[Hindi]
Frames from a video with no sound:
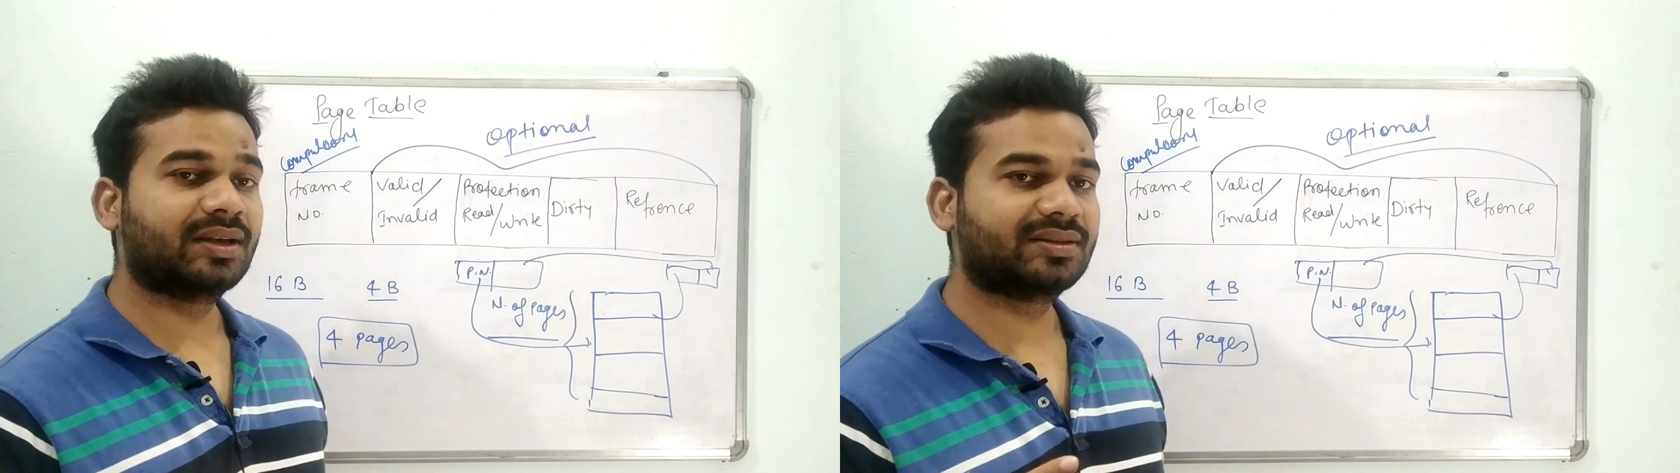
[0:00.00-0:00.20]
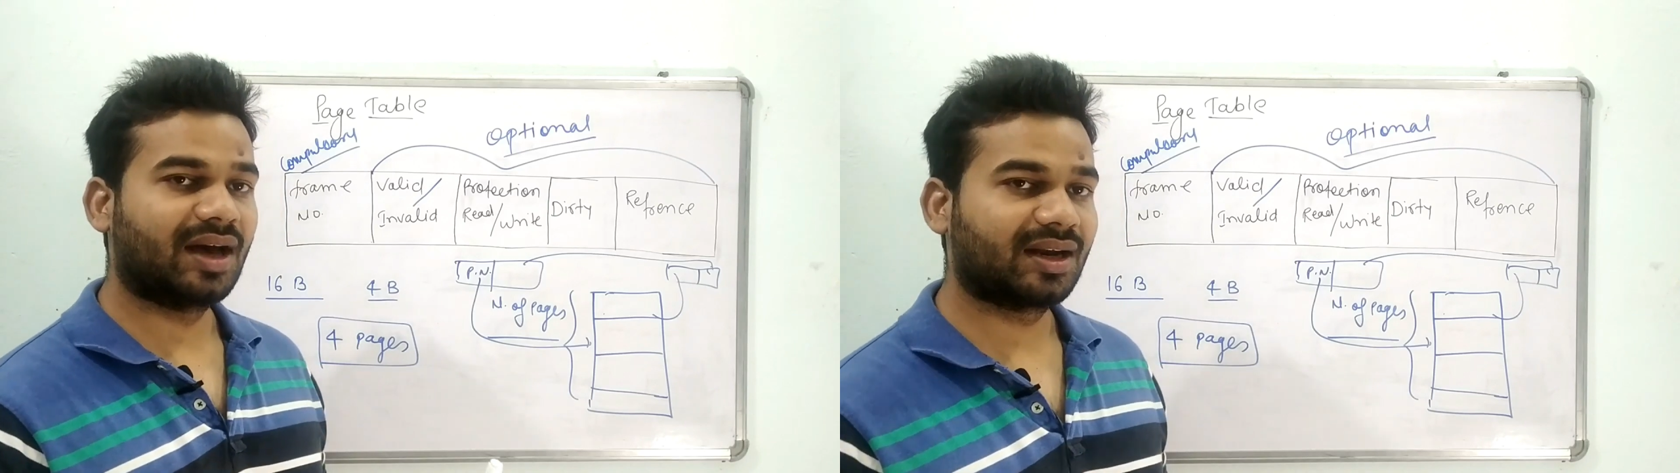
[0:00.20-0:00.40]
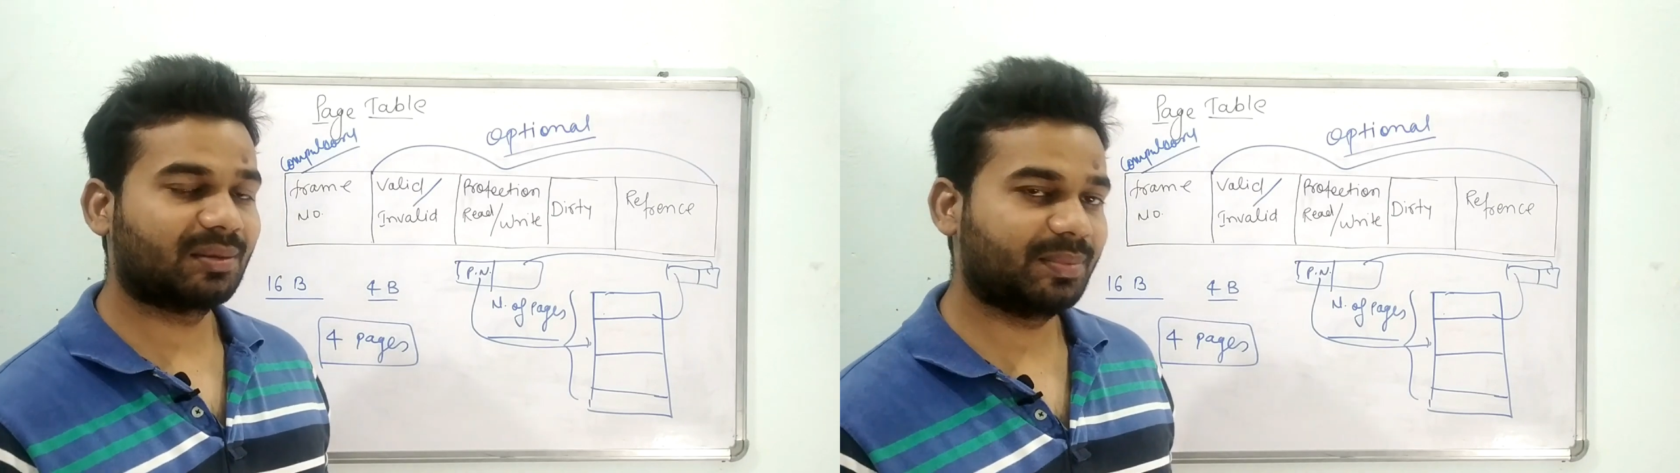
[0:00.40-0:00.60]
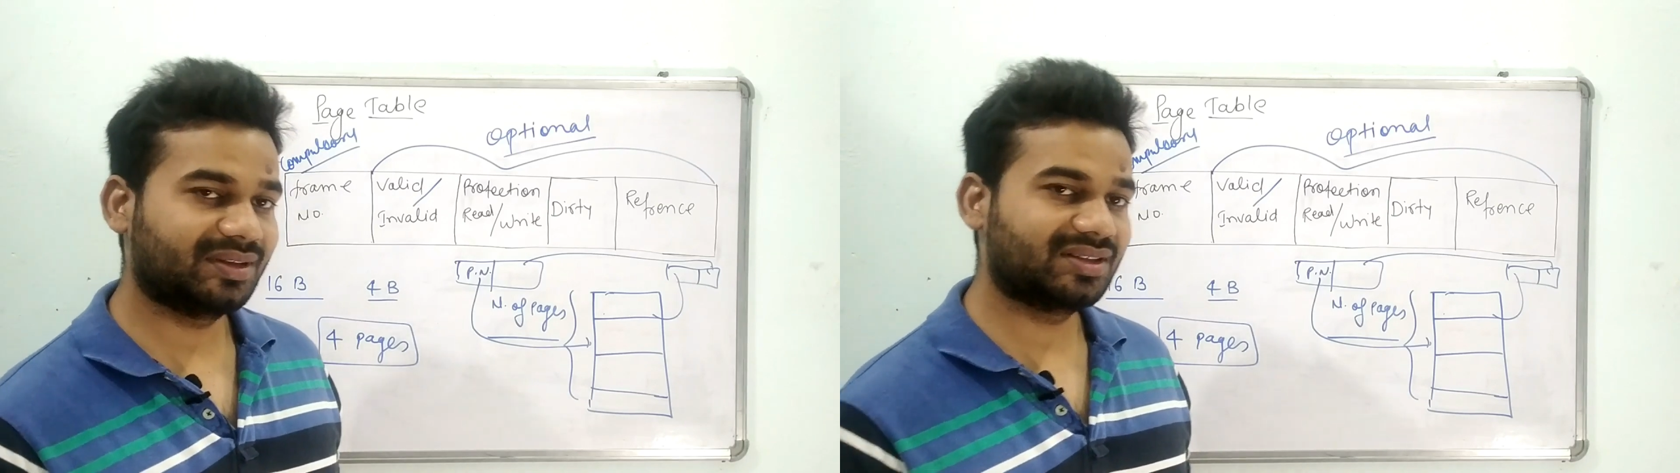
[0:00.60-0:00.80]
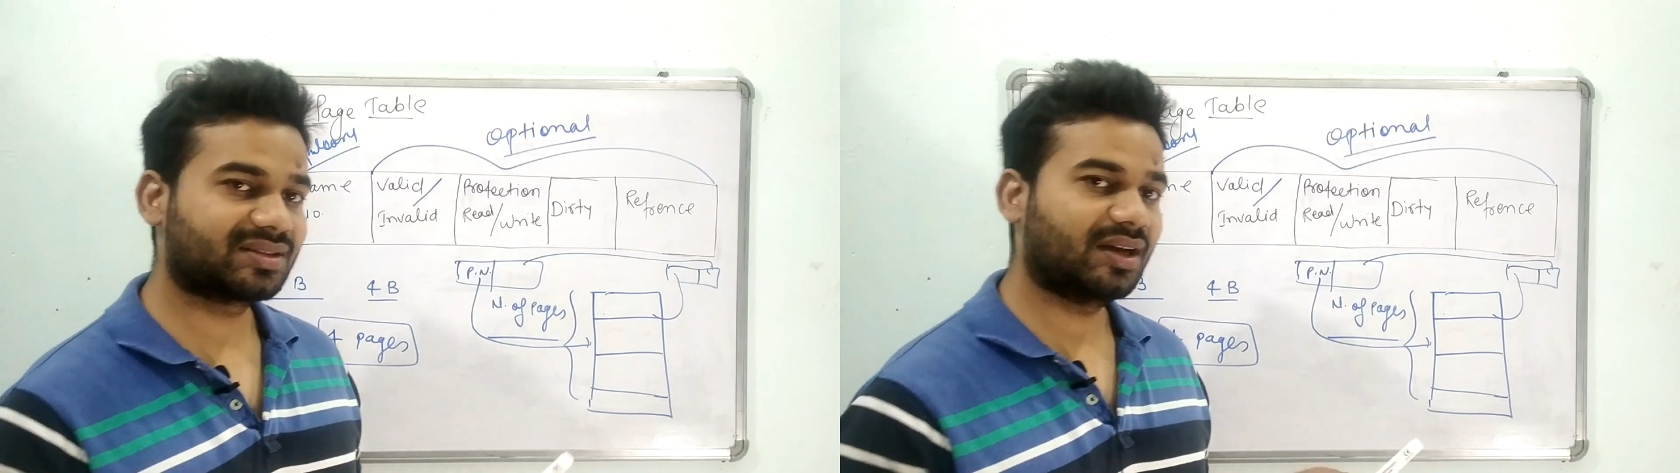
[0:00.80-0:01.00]
सारे
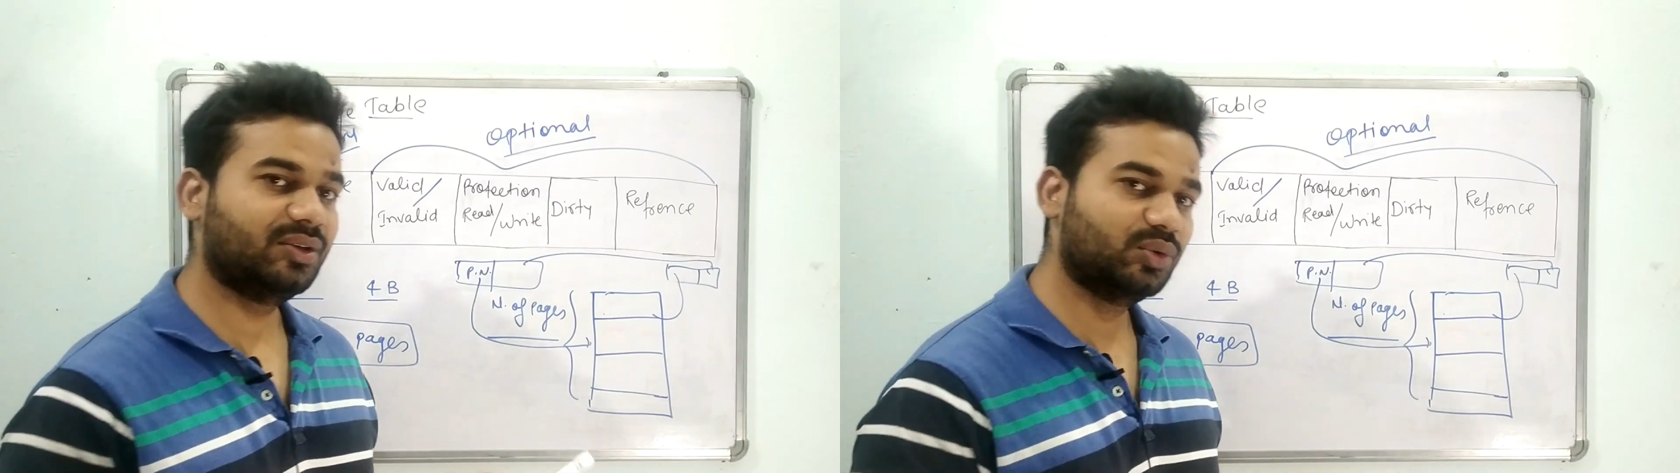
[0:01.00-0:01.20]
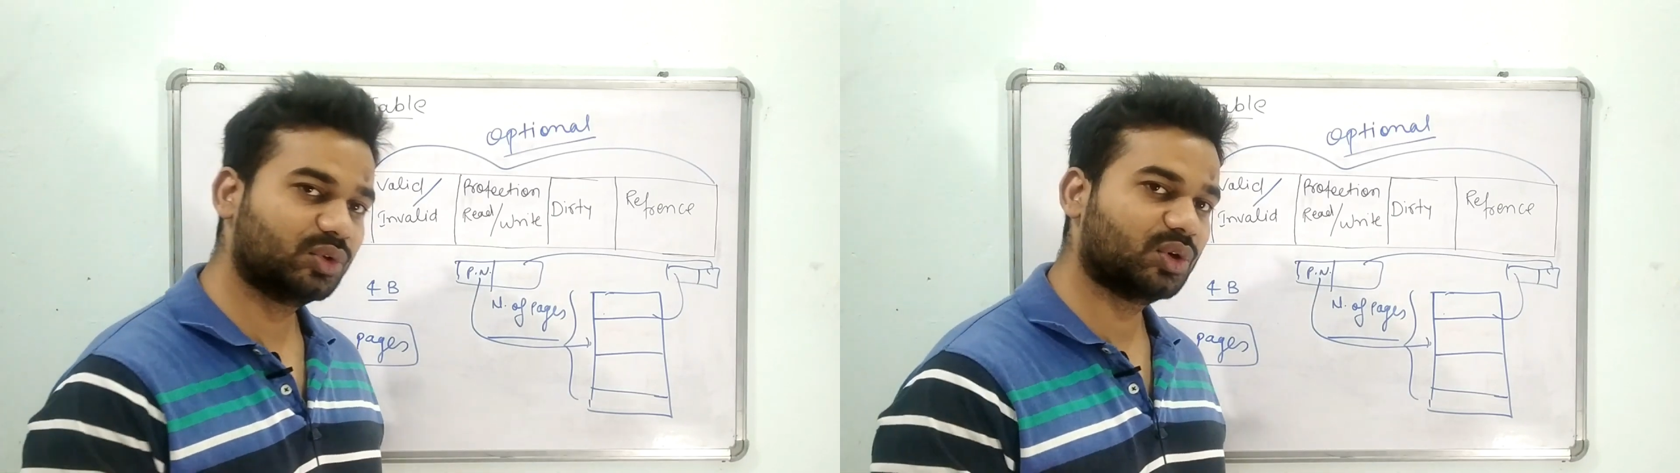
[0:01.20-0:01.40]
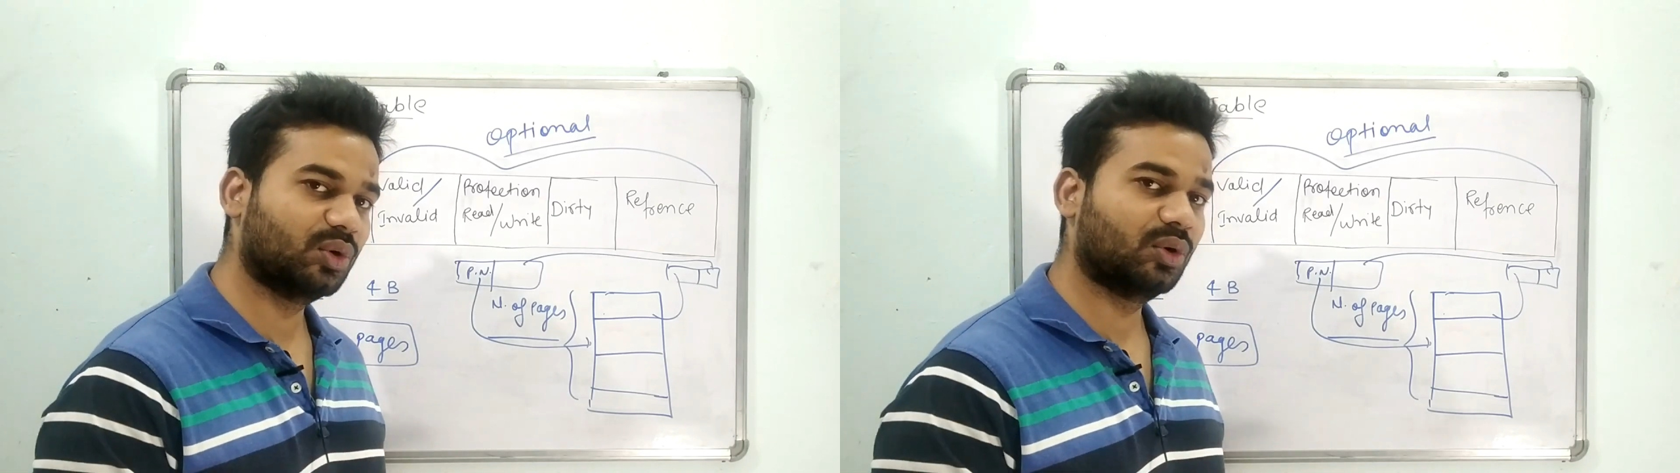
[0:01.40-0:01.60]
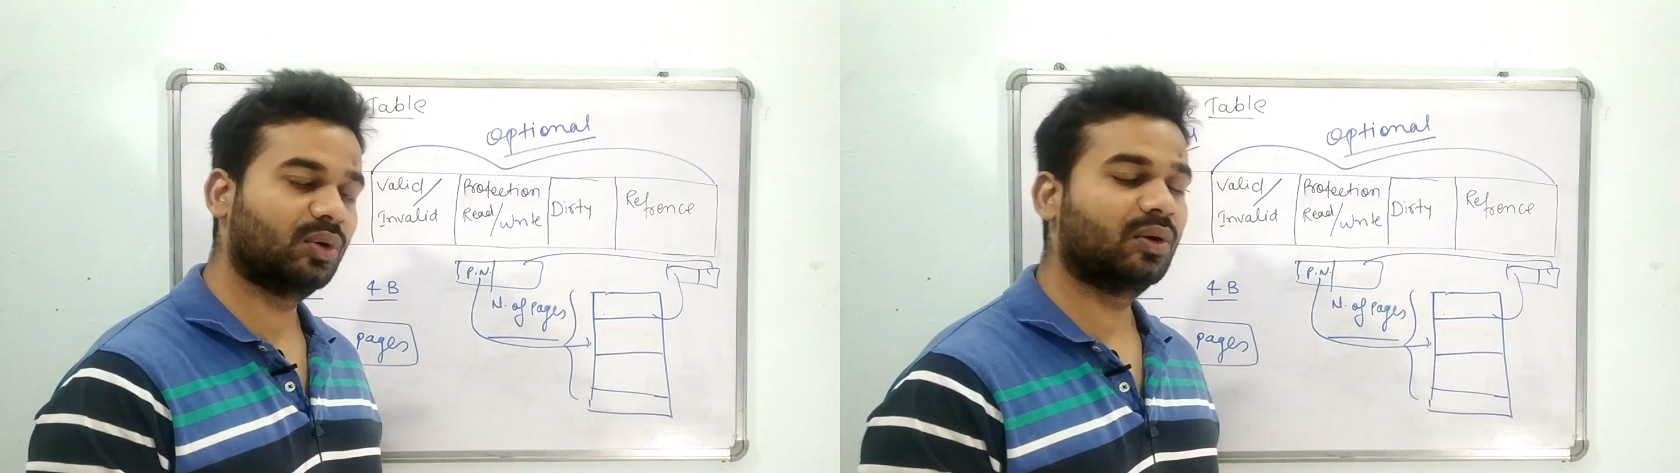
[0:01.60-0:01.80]
पेजेस का यूज हो